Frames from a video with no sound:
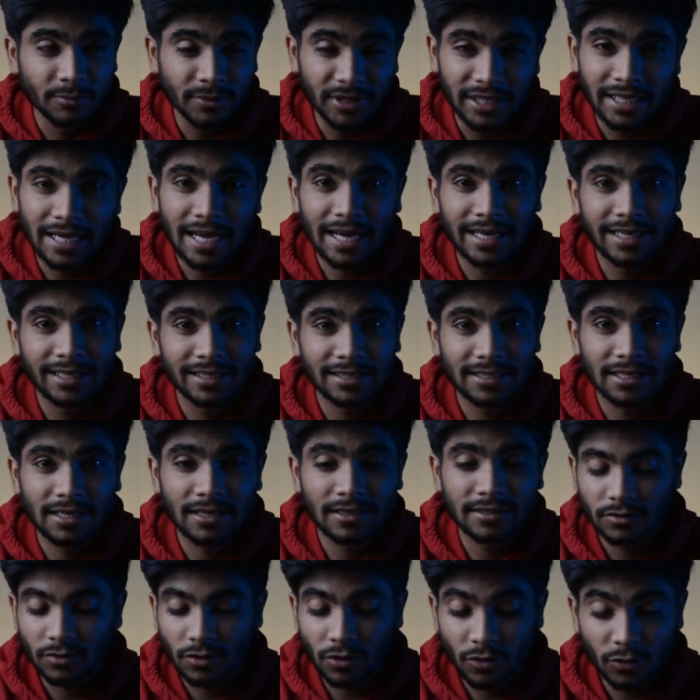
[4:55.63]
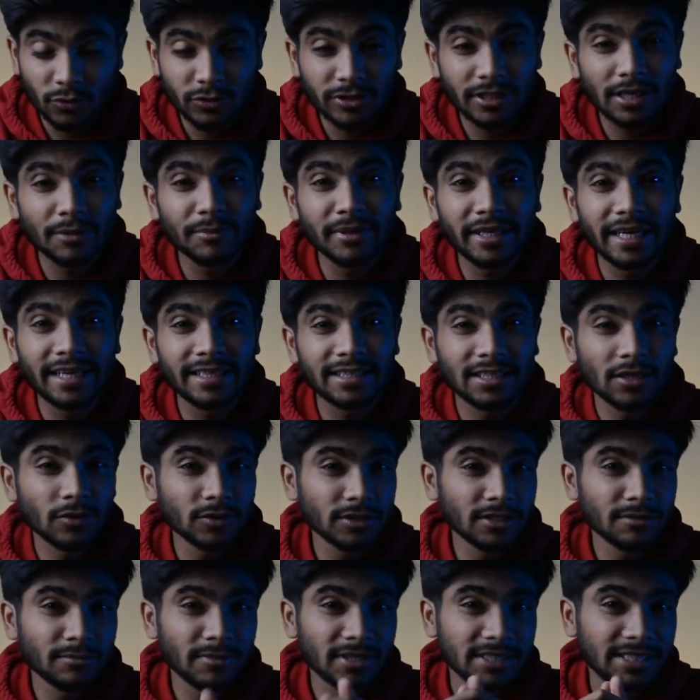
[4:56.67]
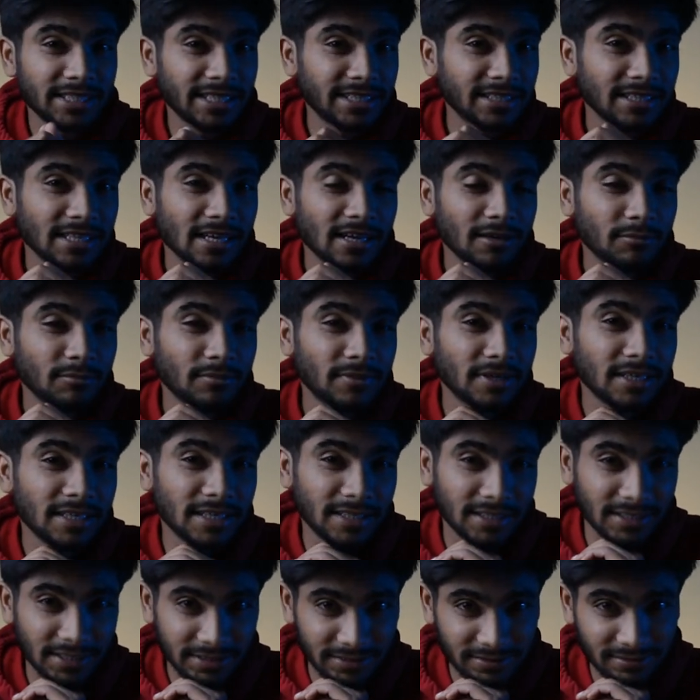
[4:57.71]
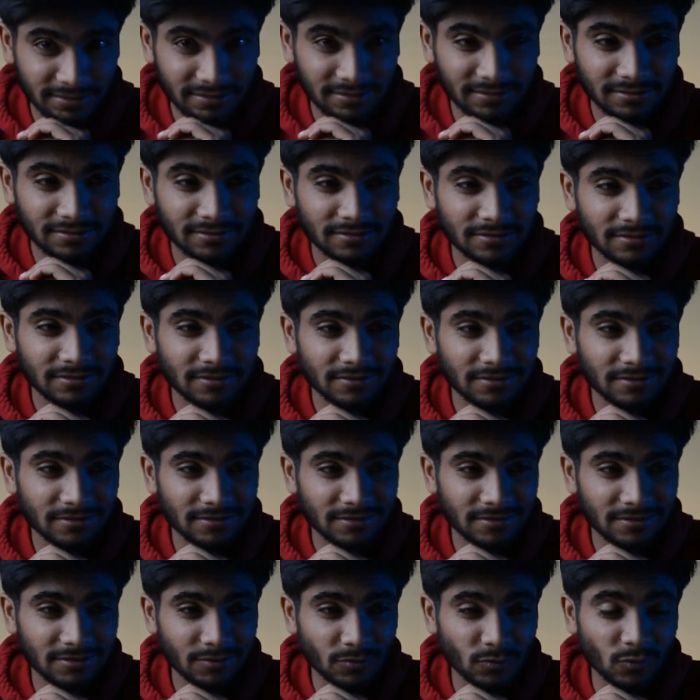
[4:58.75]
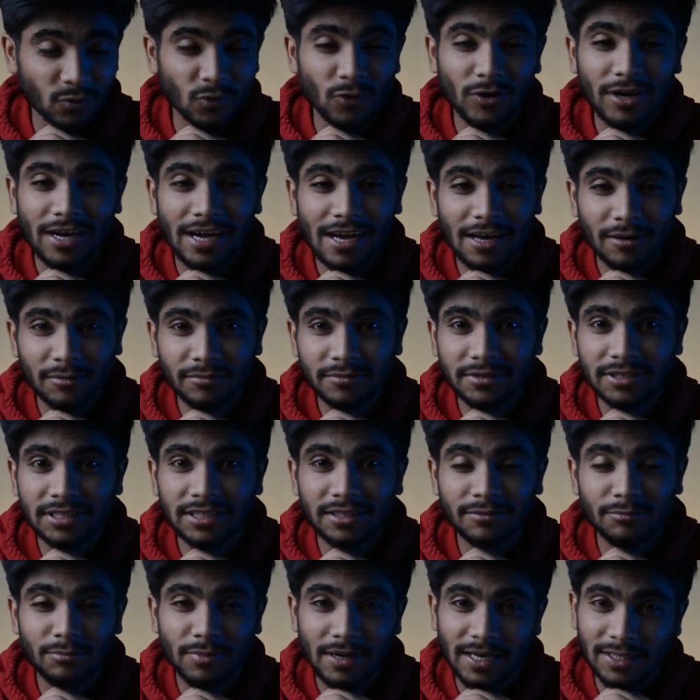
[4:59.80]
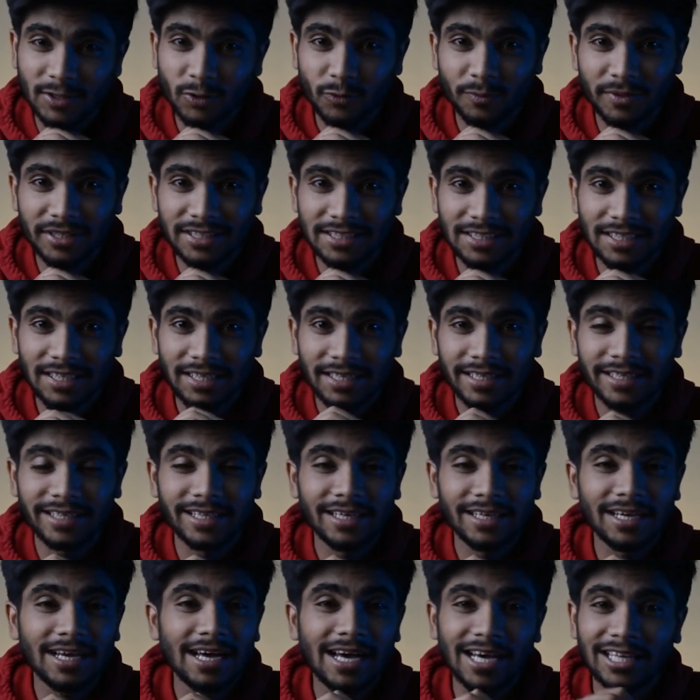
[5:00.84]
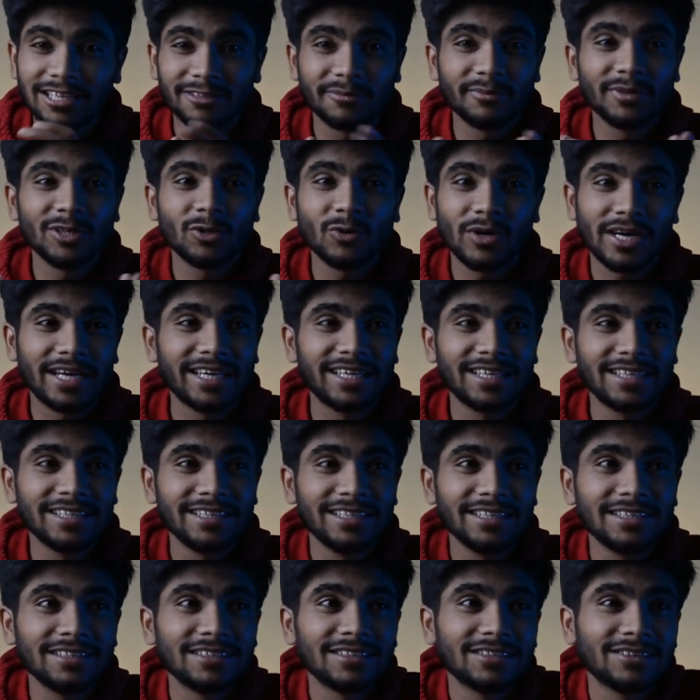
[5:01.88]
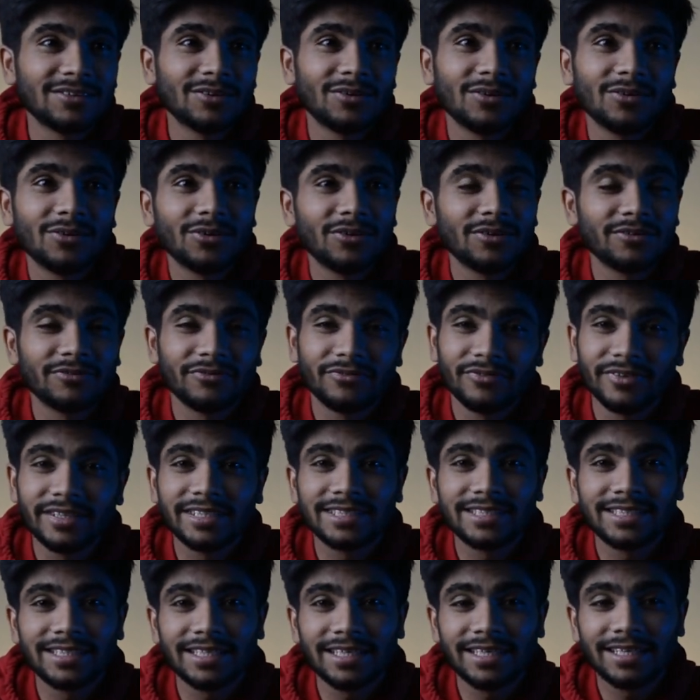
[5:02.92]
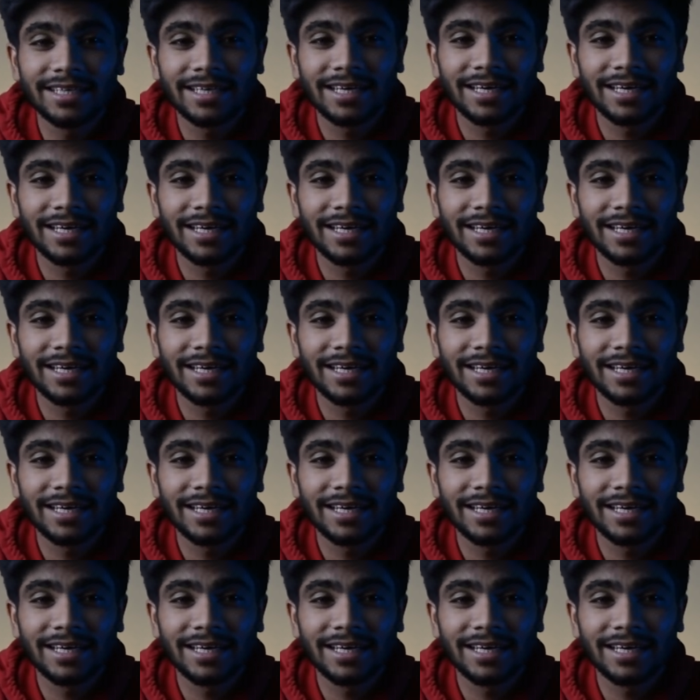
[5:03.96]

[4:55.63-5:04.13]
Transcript: भी आया था और उसका भी एट थाउजेंड बजट था बट वो काम सिर्फ बातों में ही चला गया हाथ में तो आया नहीं और फिर से